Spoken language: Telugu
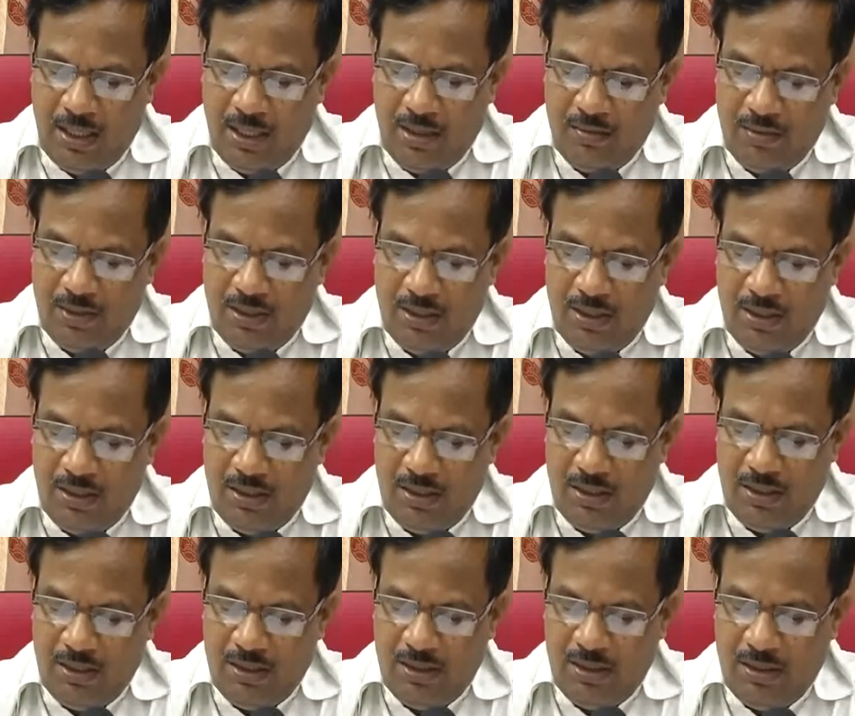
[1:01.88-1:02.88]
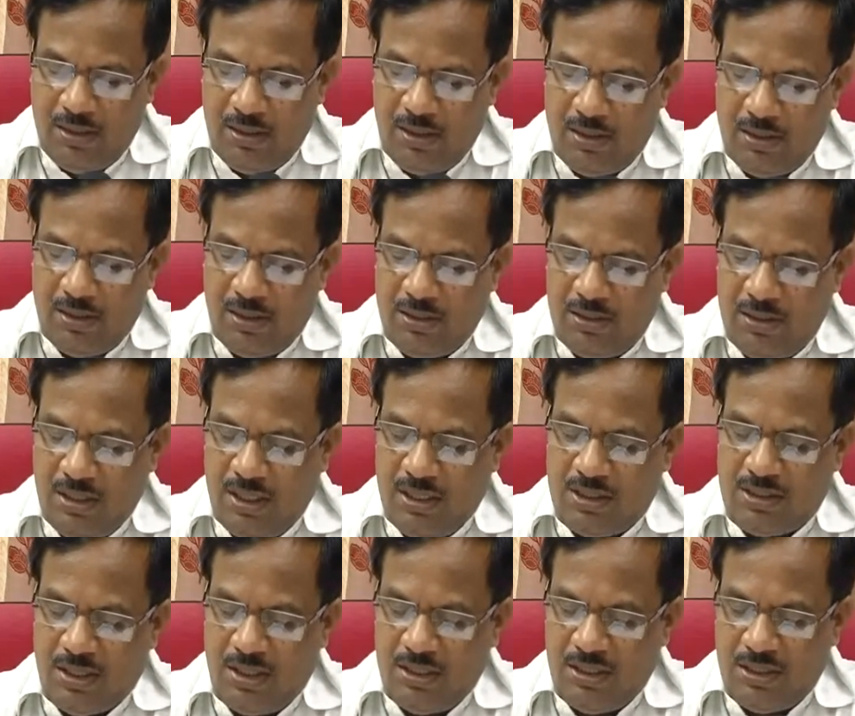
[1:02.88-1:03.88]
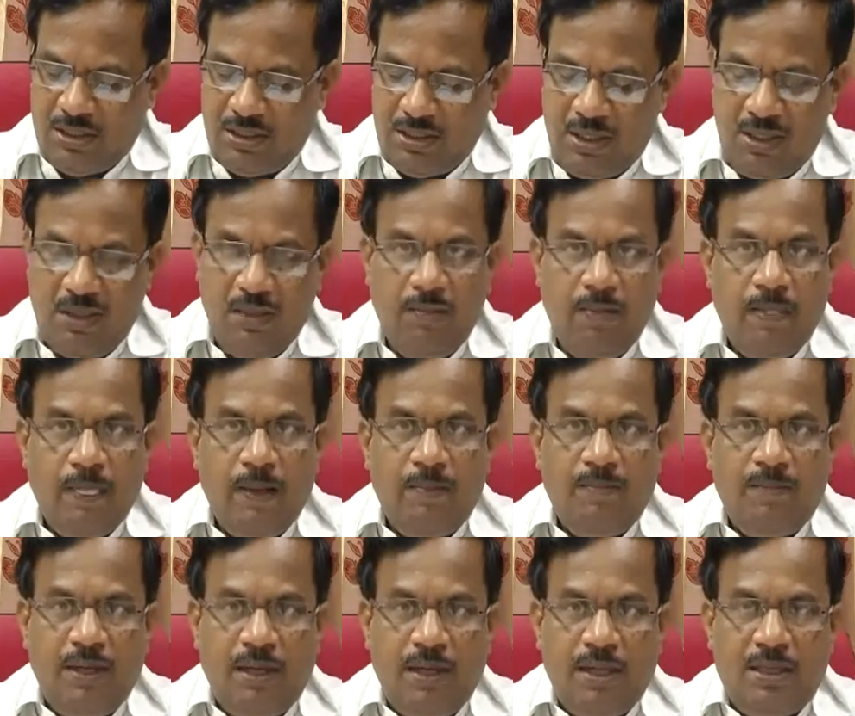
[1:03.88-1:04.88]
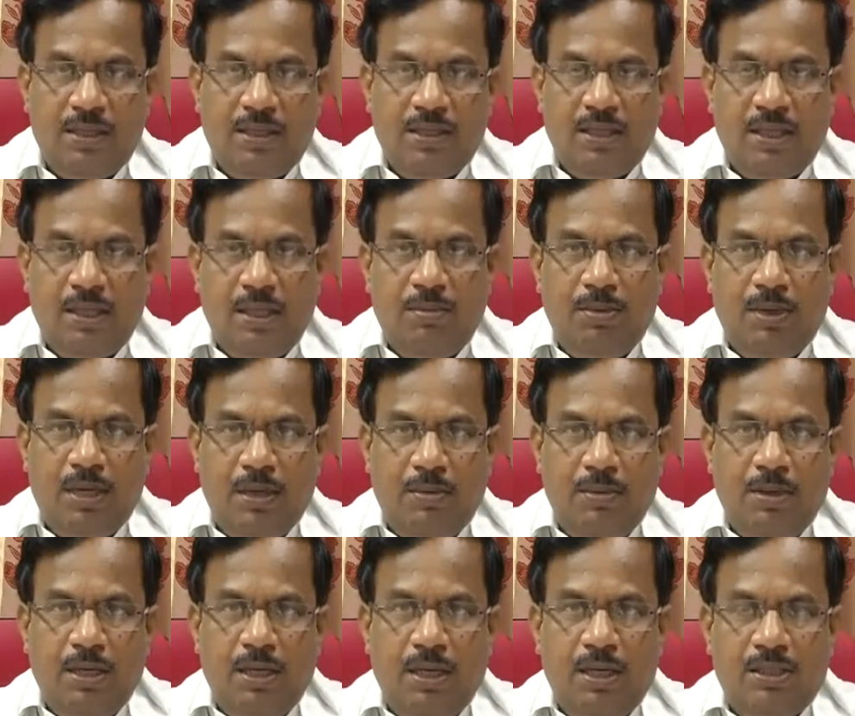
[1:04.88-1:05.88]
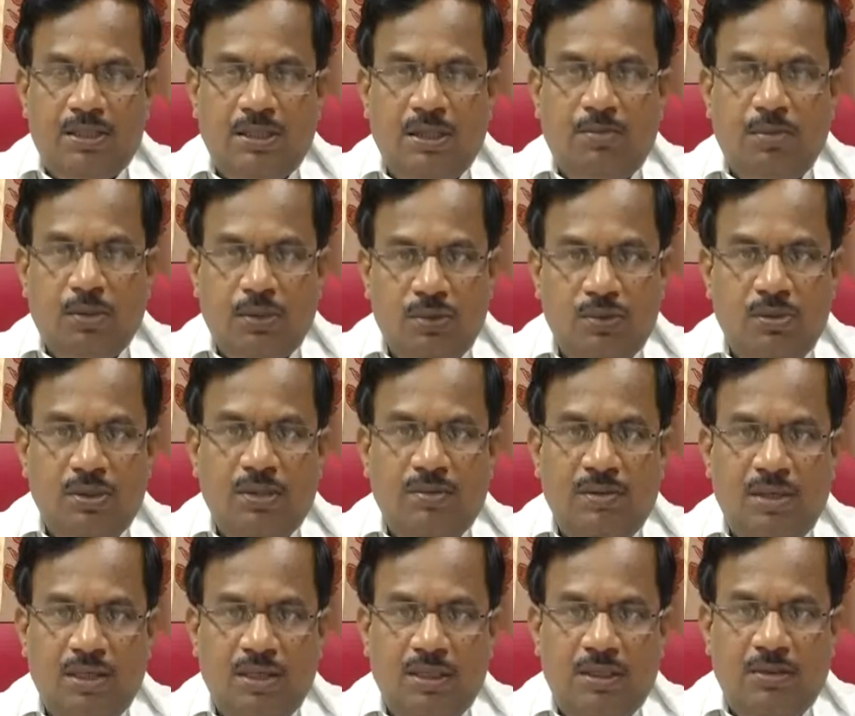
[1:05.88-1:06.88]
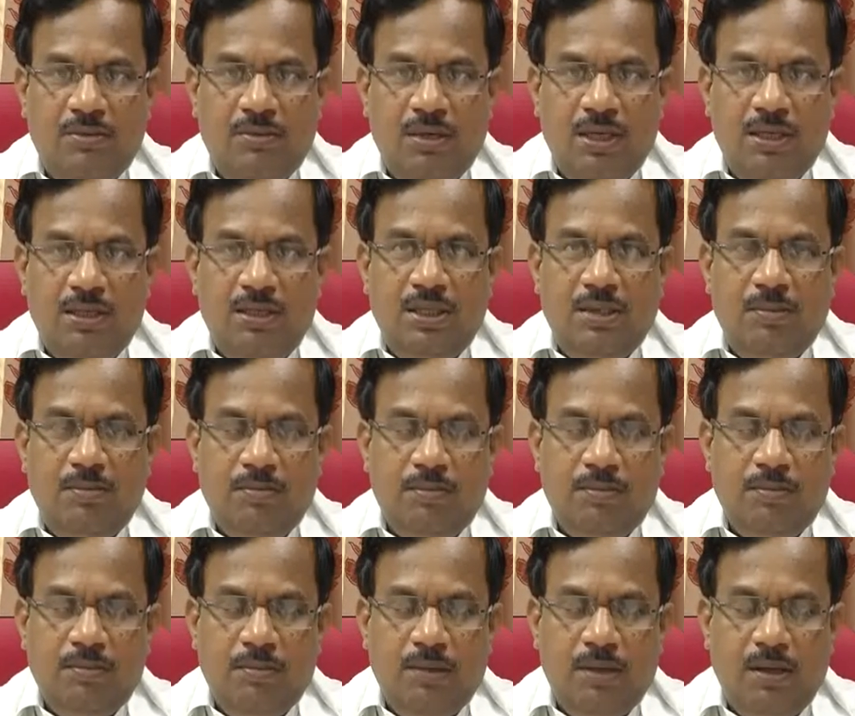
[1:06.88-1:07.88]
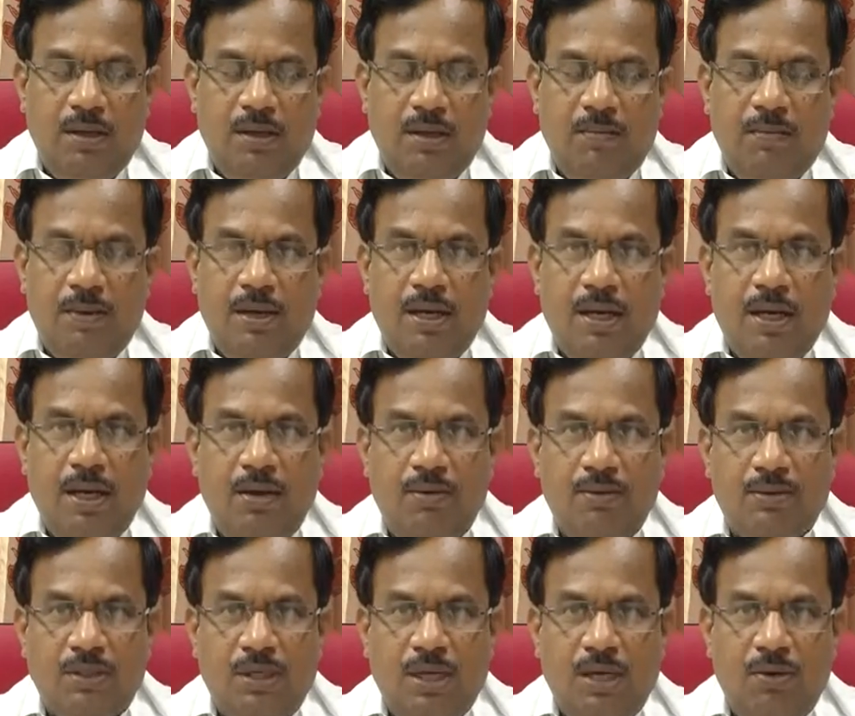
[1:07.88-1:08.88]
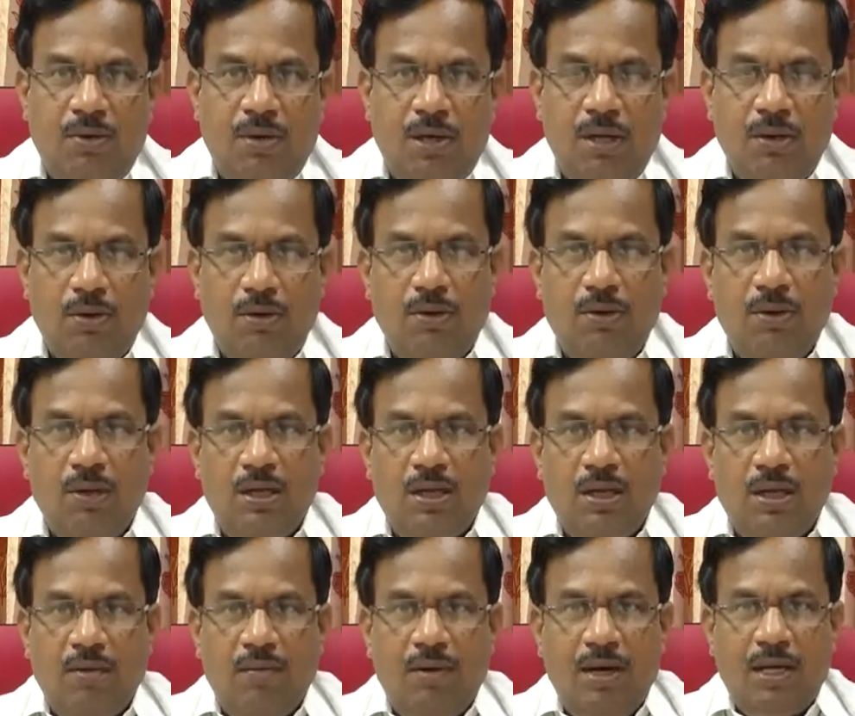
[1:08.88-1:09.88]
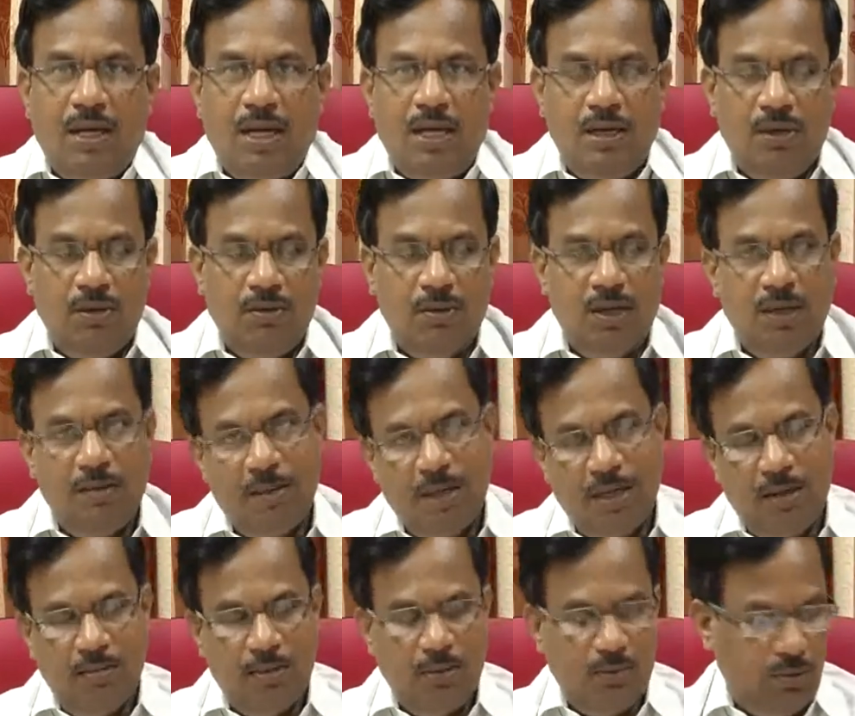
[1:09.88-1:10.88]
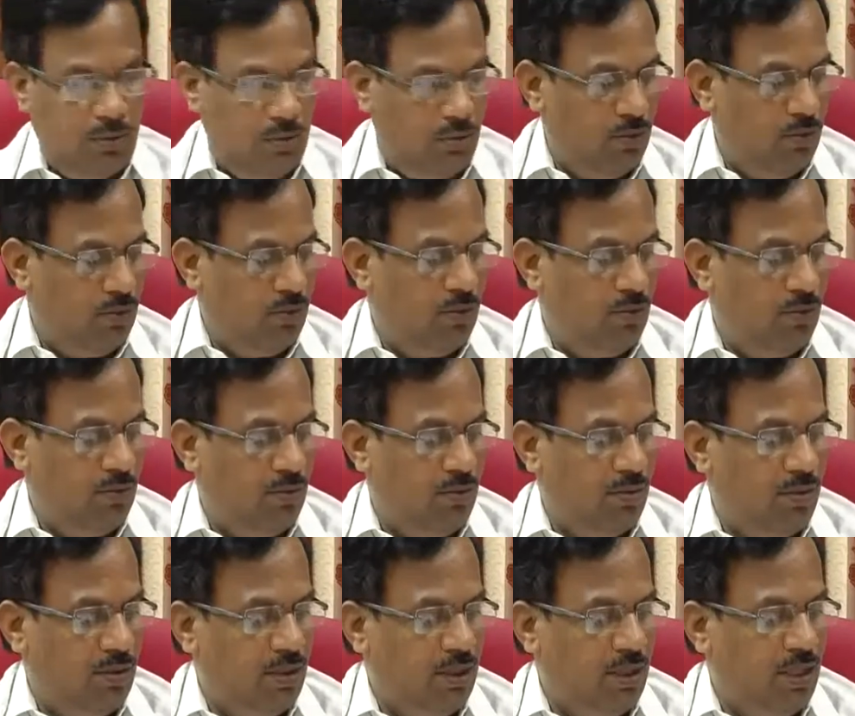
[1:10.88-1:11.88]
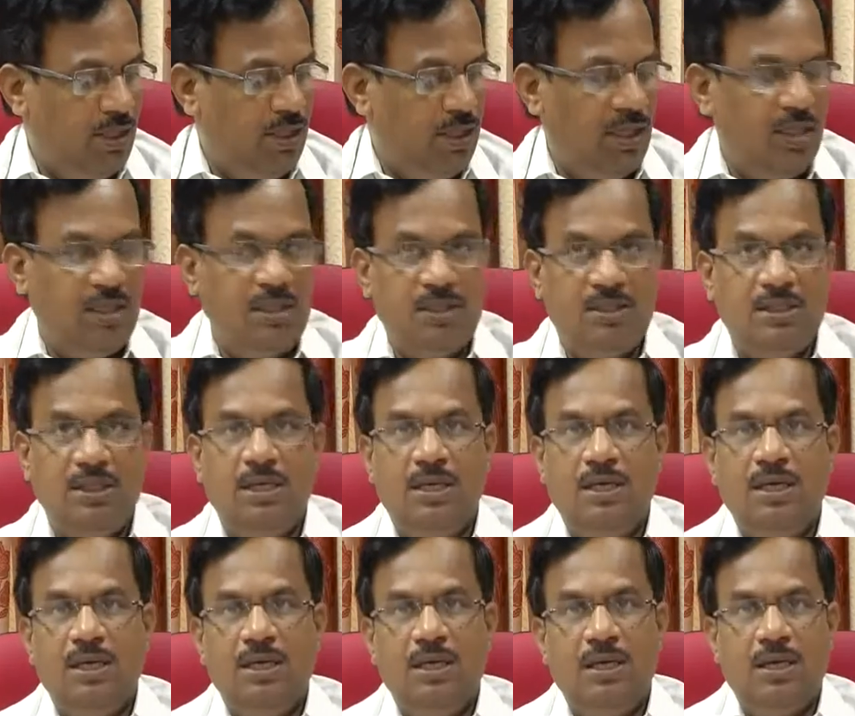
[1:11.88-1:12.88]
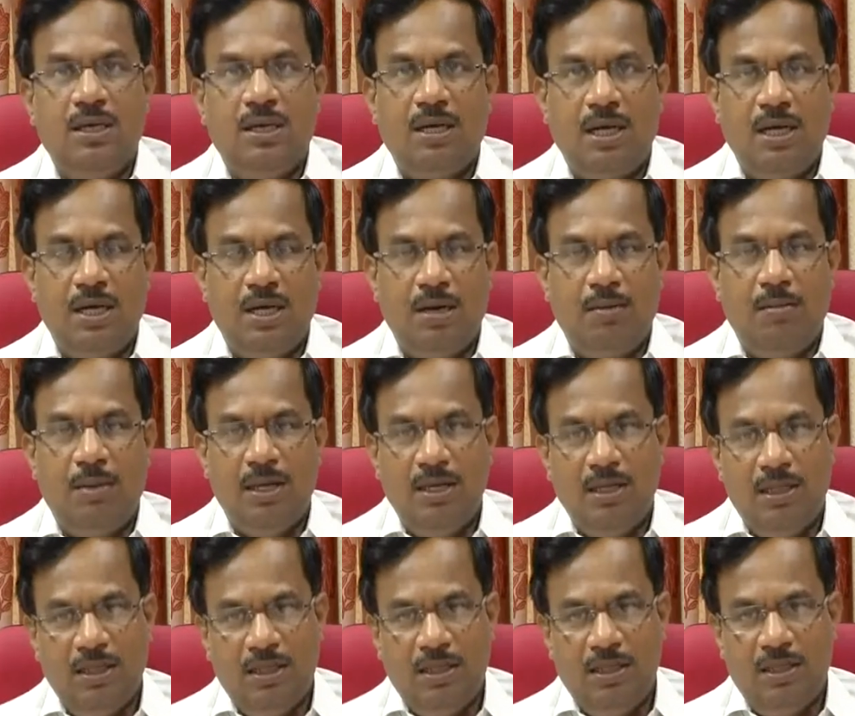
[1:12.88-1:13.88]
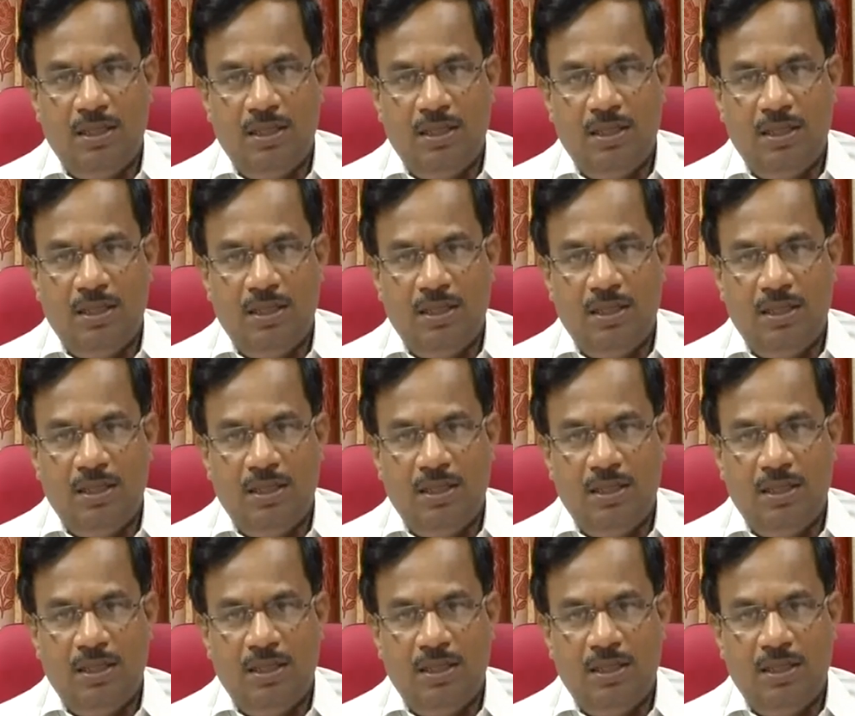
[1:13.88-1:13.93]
అనేటివి చికిత్సలు చేస్తున్నాం దాని కింద దాదాపు నలభై నాలుగు లక్షల పశువులు ఏవైతే వైద్యం పరంగా అవసరాలు ఉన్నాయో వాటికి అన్నిటి కూడా మనము టీకాలు చేసే కార్యక్రమాన్ని